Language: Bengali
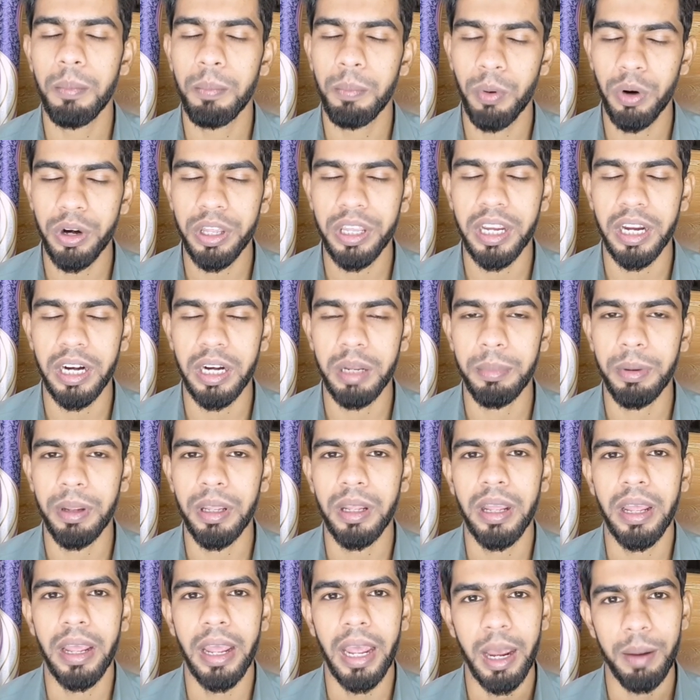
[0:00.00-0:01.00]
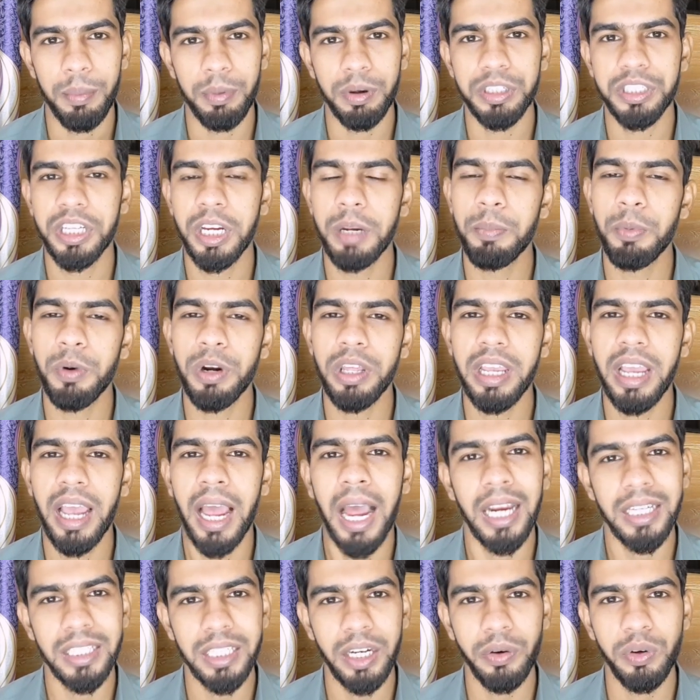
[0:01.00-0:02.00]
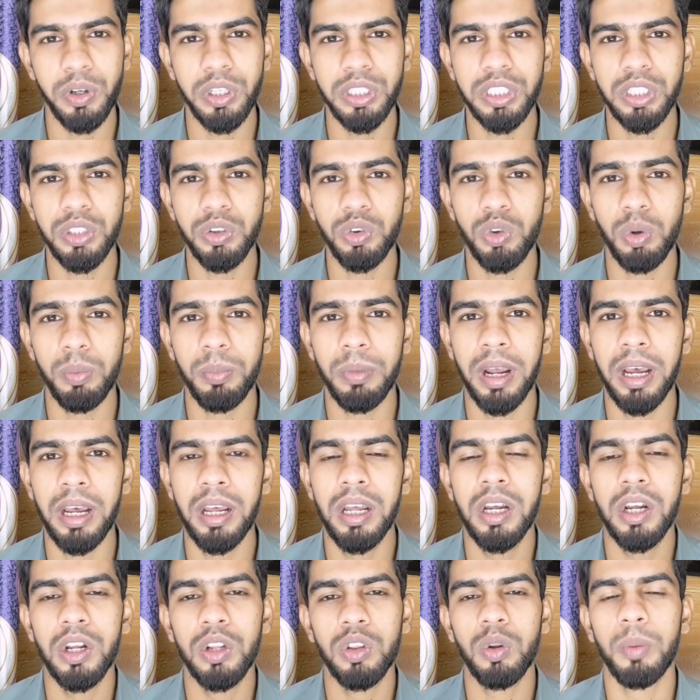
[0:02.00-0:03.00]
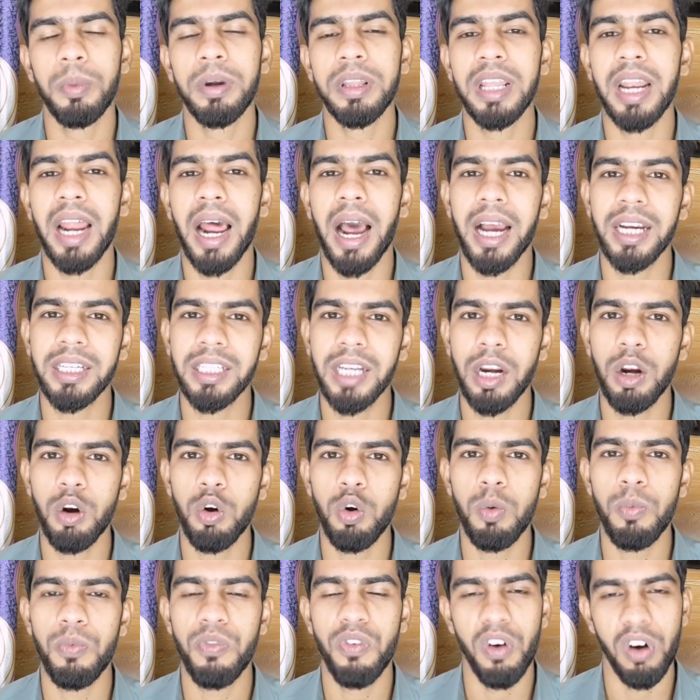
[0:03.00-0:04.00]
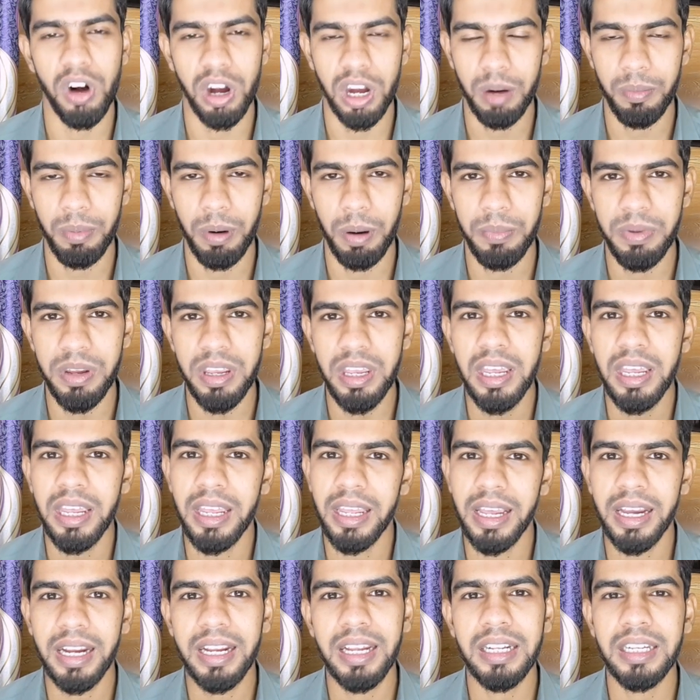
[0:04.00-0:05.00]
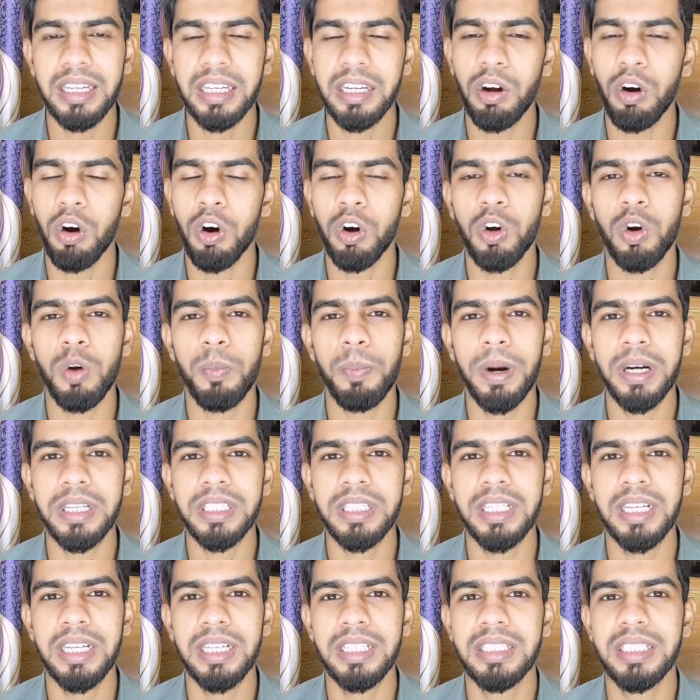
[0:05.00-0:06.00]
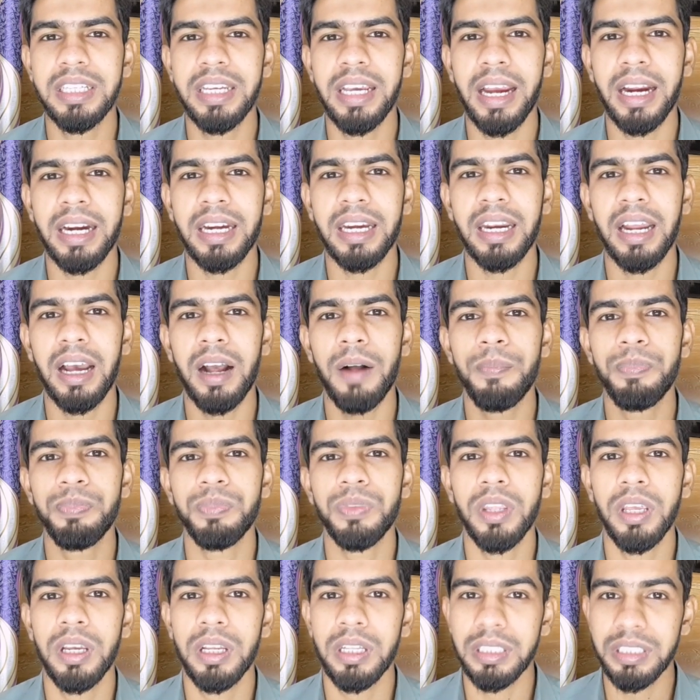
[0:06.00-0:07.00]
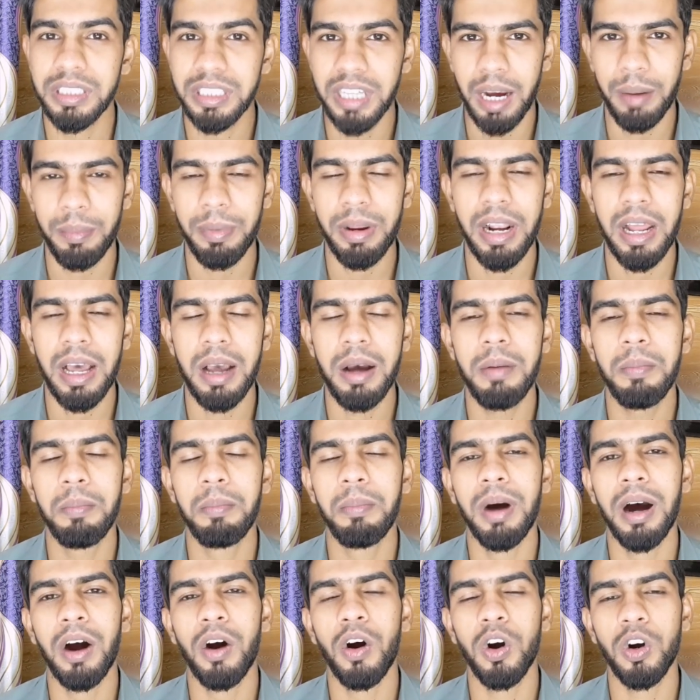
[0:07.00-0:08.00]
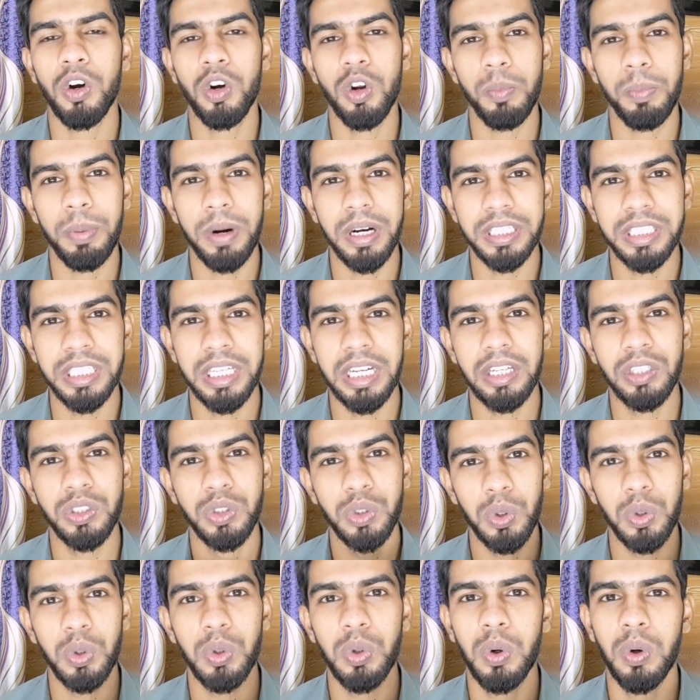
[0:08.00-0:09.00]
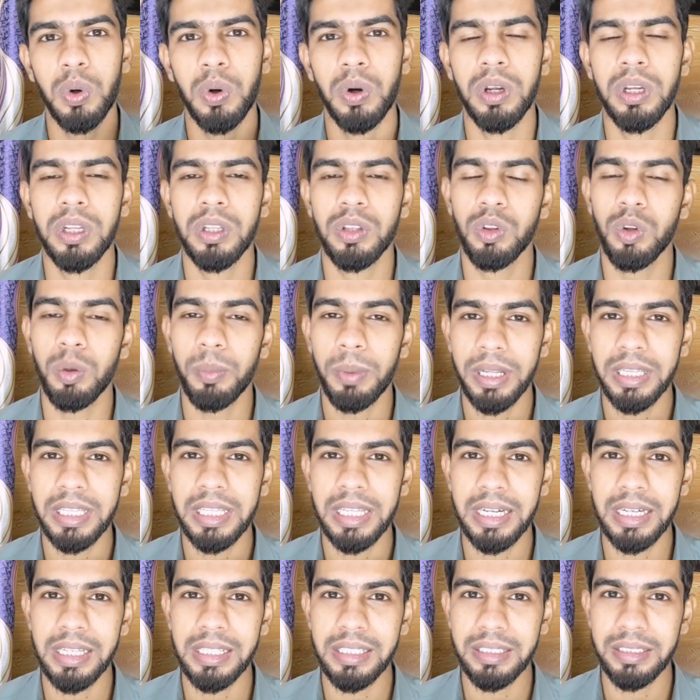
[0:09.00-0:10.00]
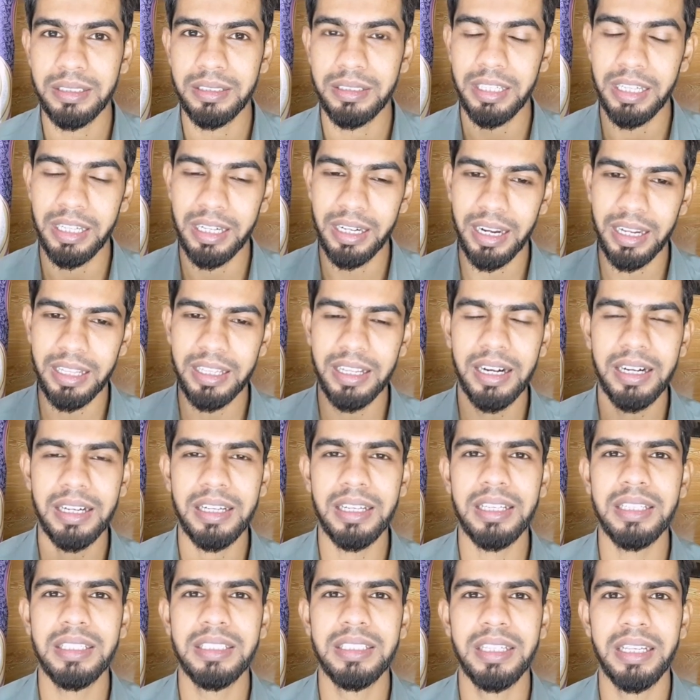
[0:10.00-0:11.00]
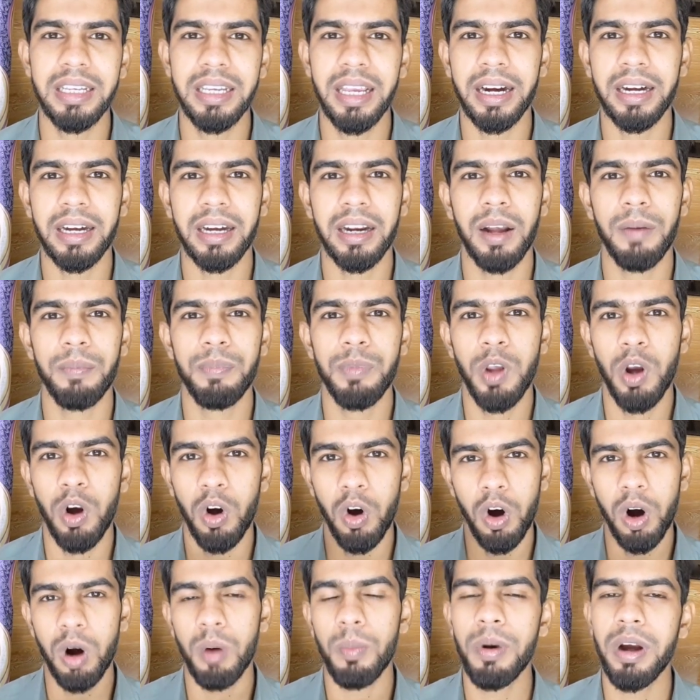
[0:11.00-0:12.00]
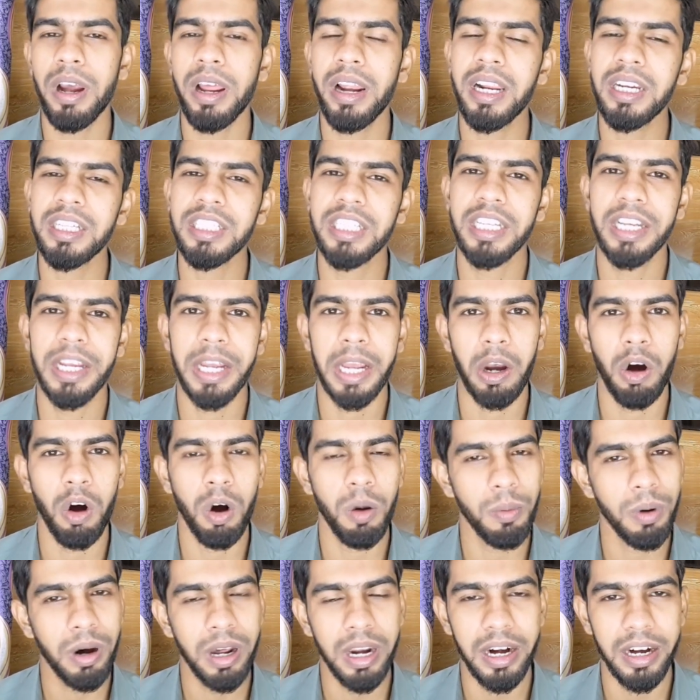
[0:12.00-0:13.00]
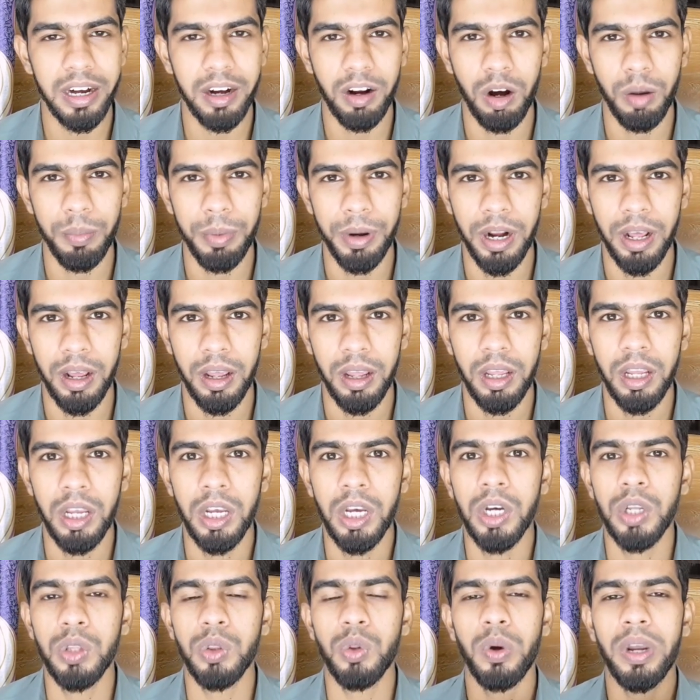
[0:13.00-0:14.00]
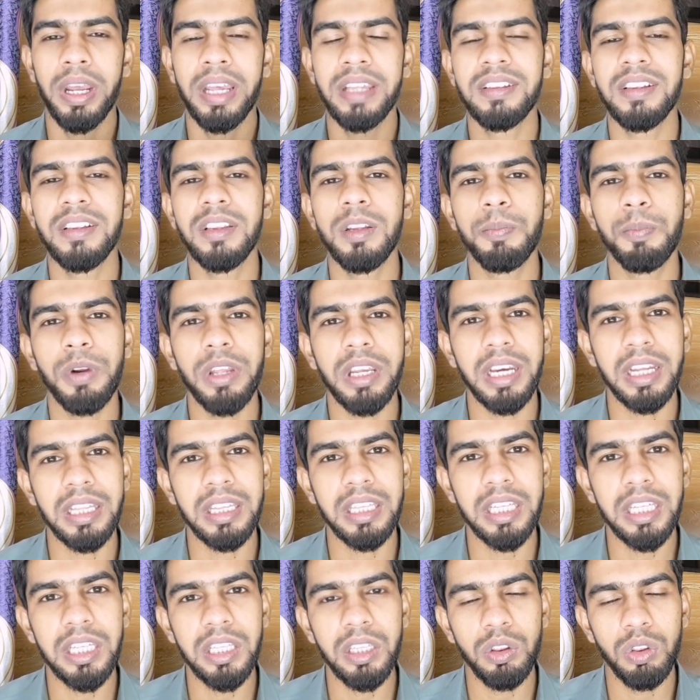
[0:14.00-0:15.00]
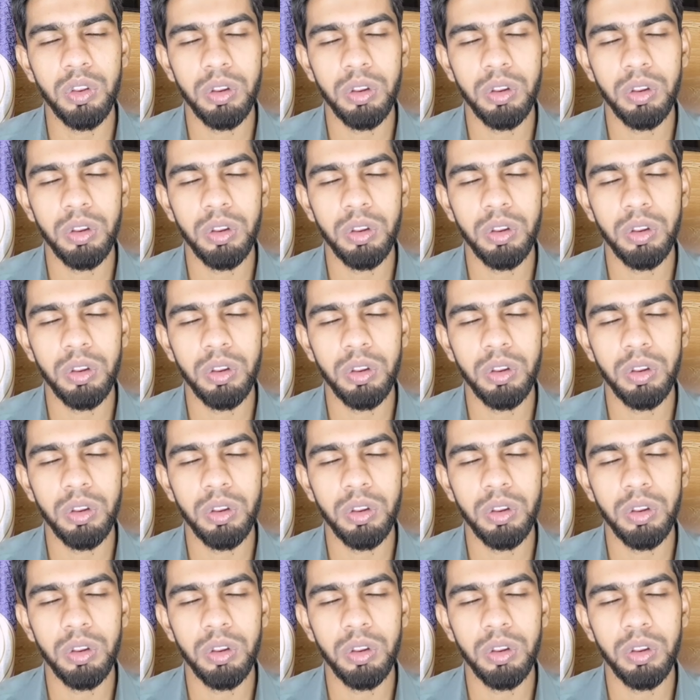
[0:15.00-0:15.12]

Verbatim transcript: পরীক্ষা নেবে এবং সেই পরীক্ষায় আশা করি যেন তোমরা তোমাদের আশানুরূপ ফলটা পাবে এক্ষেত্রে অটো পাশের যে একটা ঝামেলা বা অটো পাশের জন্য তোমাদের যে রেজাল্টের যে একটা অবহেলা সে অবহেলাটা হবে না তো এইচএসসি পরীক্ষাতেই